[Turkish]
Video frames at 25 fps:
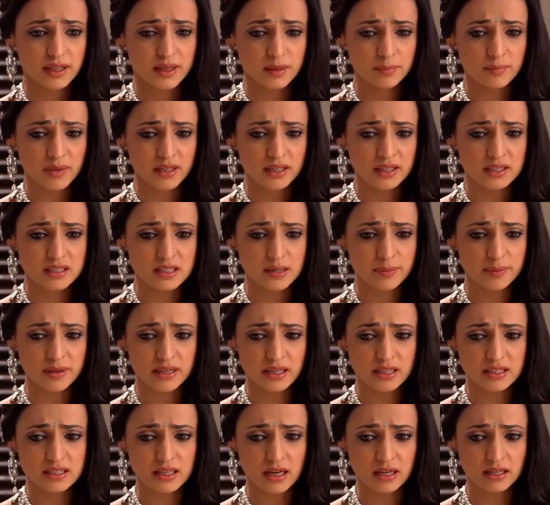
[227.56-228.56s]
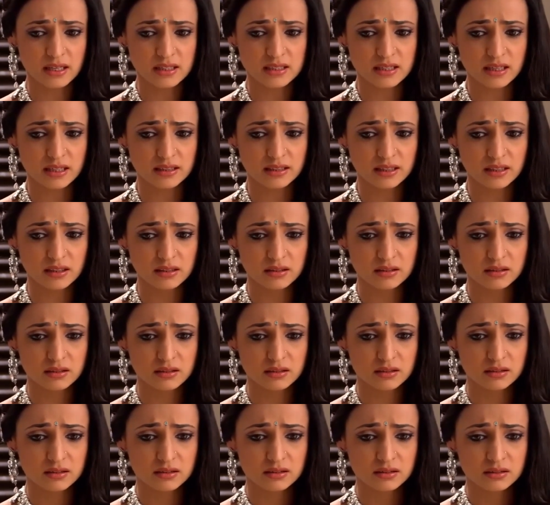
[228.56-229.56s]
Ama aşağı inmeyi de gerçekten
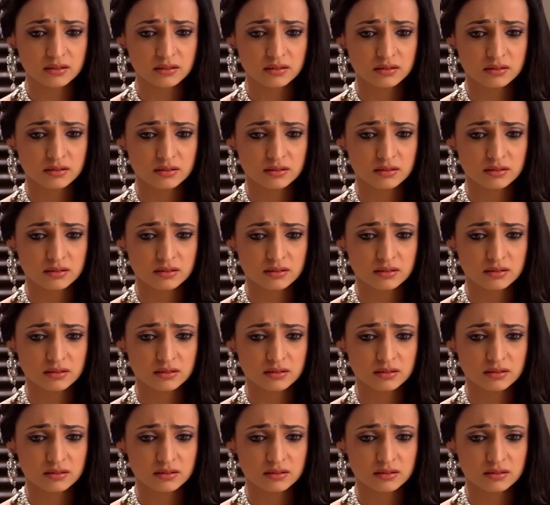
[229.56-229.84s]
istemiyorum.